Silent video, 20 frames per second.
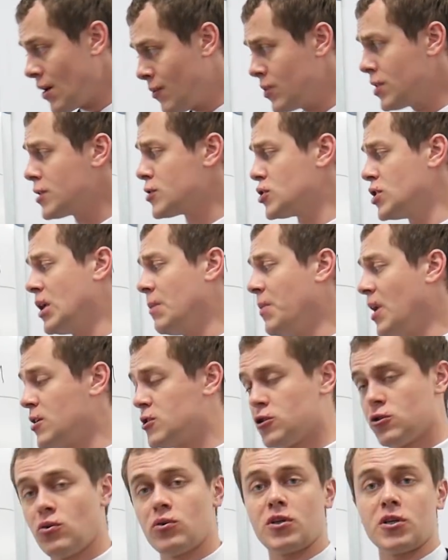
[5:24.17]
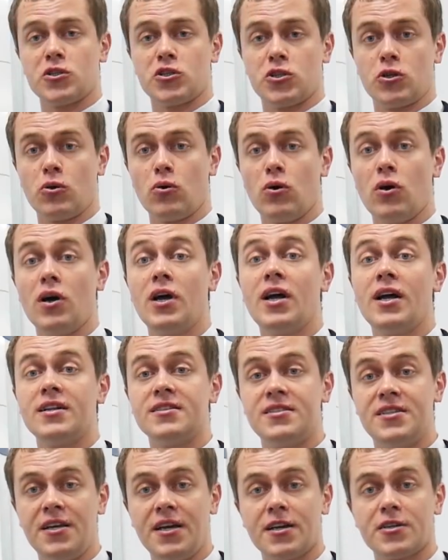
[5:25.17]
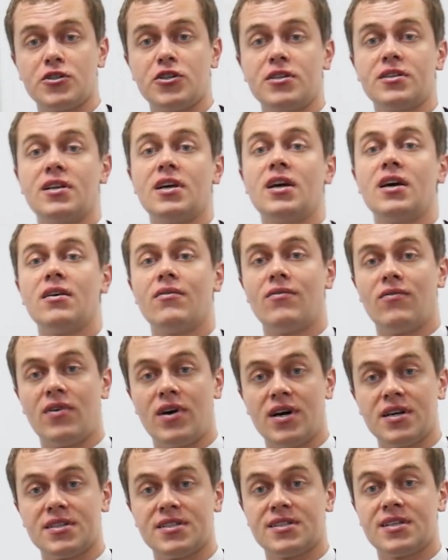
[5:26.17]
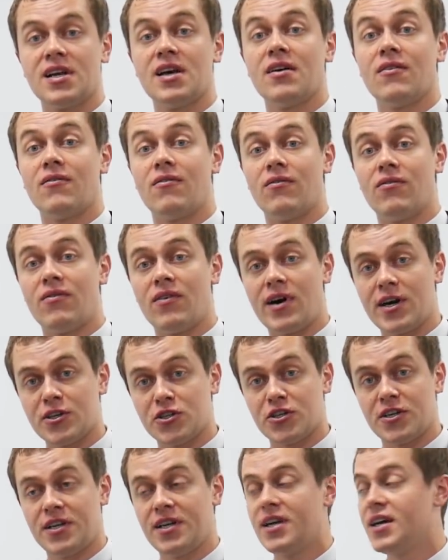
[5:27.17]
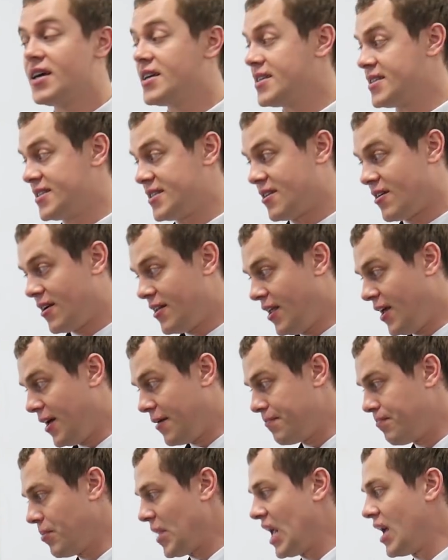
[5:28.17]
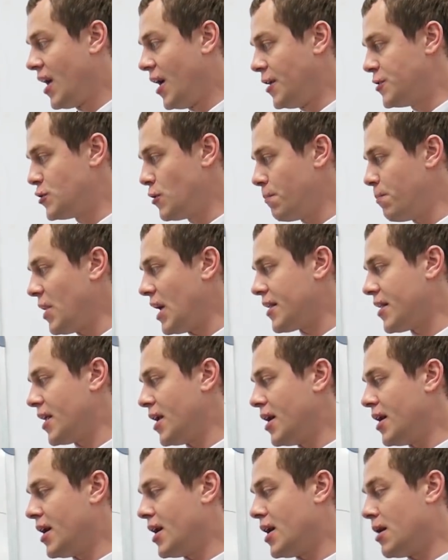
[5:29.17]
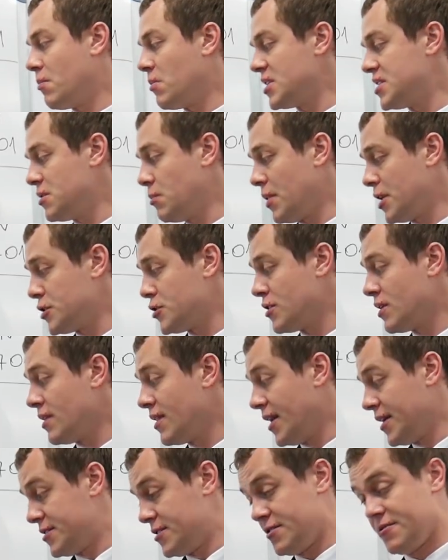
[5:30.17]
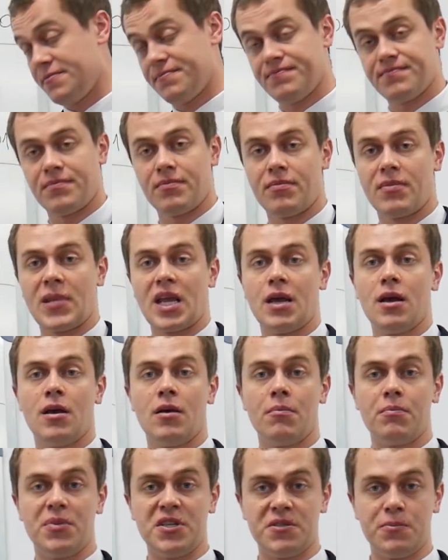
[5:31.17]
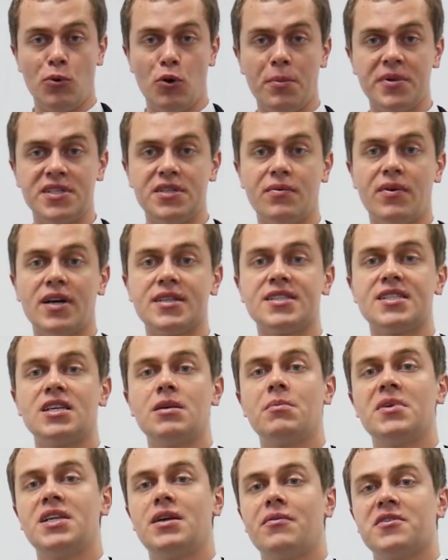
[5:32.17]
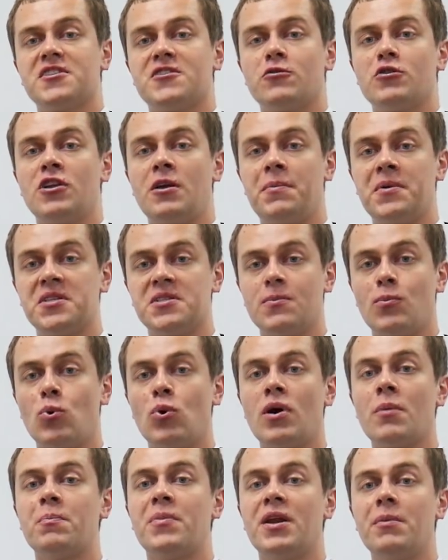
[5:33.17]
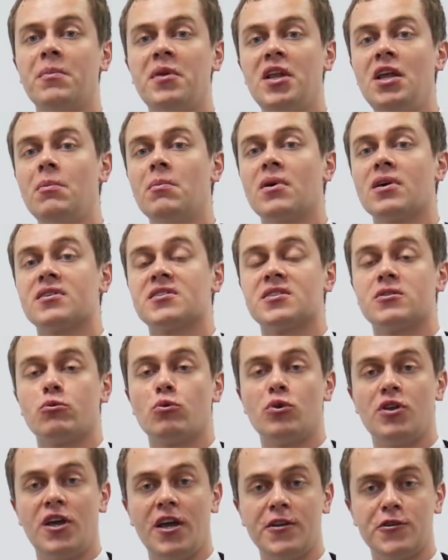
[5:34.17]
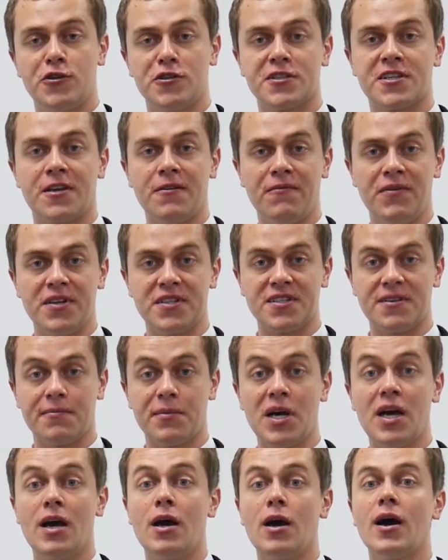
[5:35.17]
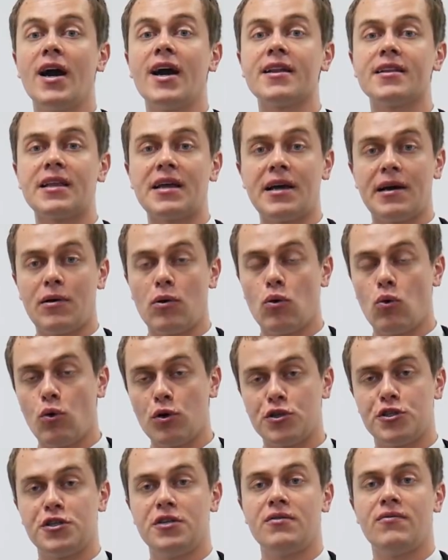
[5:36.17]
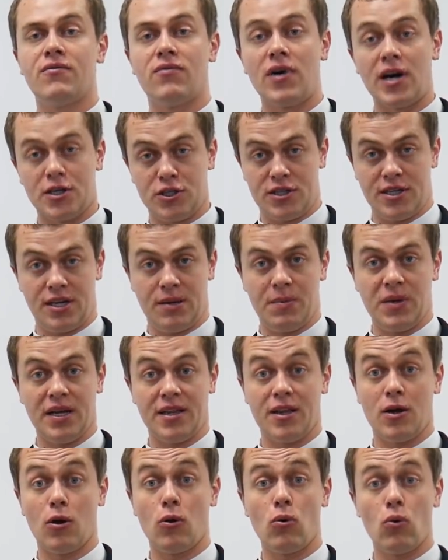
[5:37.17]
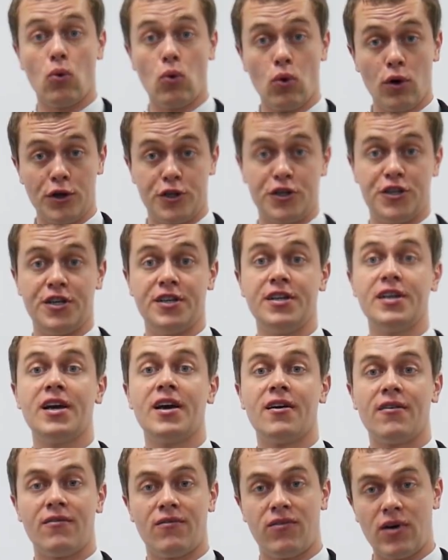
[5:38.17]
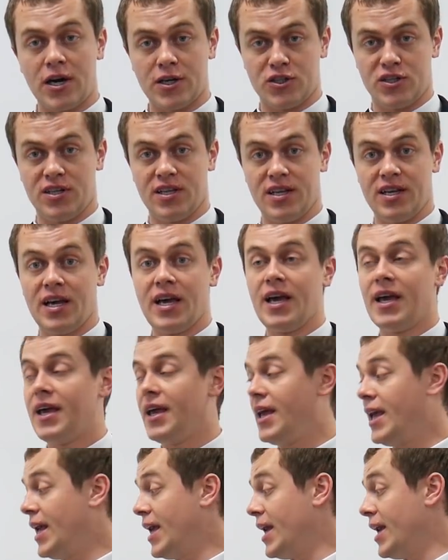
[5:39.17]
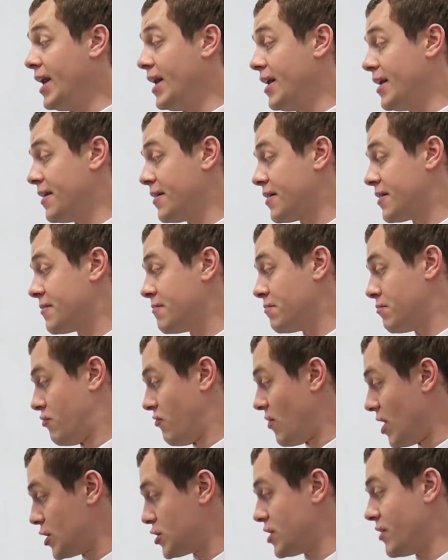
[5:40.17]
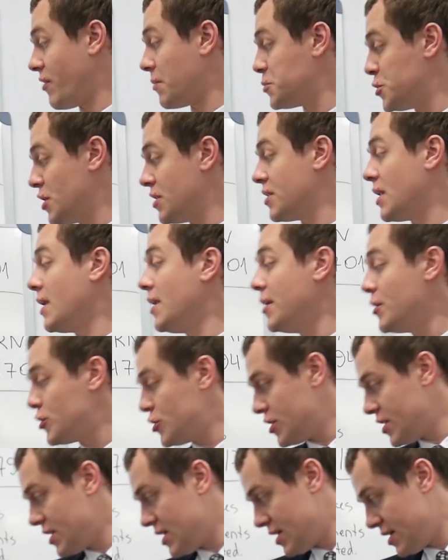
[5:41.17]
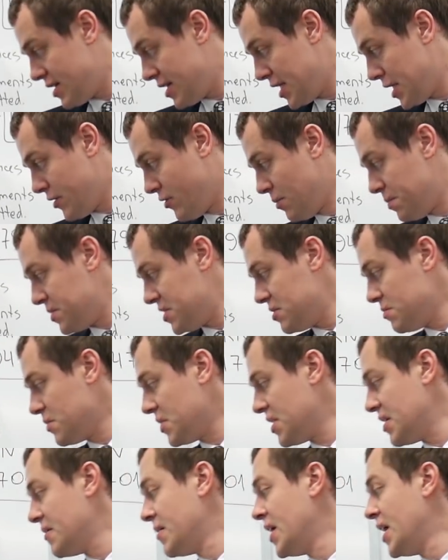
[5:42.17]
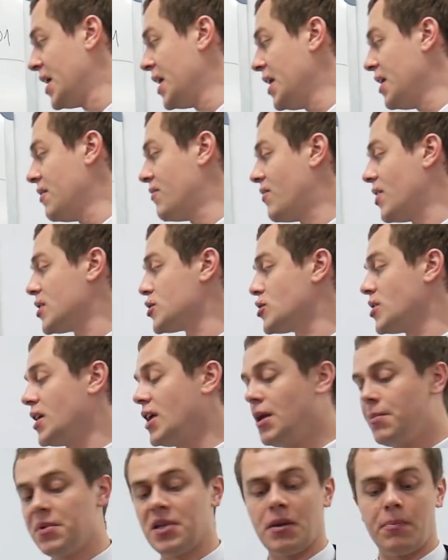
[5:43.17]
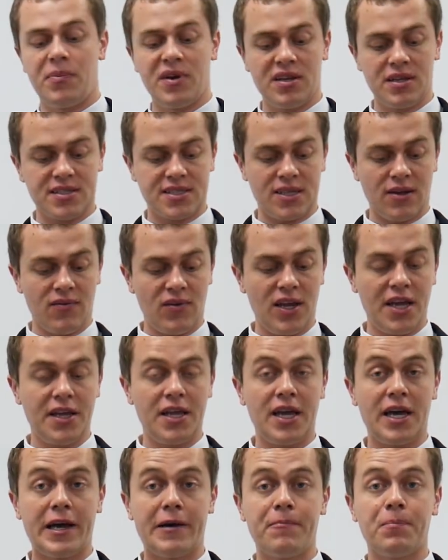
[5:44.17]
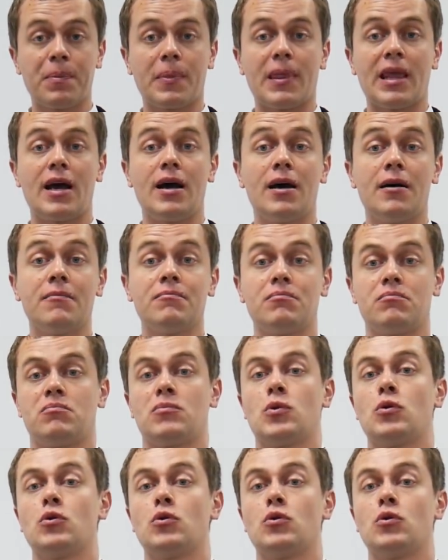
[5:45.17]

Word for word: вы должны иметь что-то, что держит вас в вашей стране. Идем пятое. А, motivational letter. Письмо мотивации, мотивационное письмо применимо к студенческим визам. Это очень важно, ребята. Очень важно. И важно вообще наличие этого письма и важно именно предоставление а,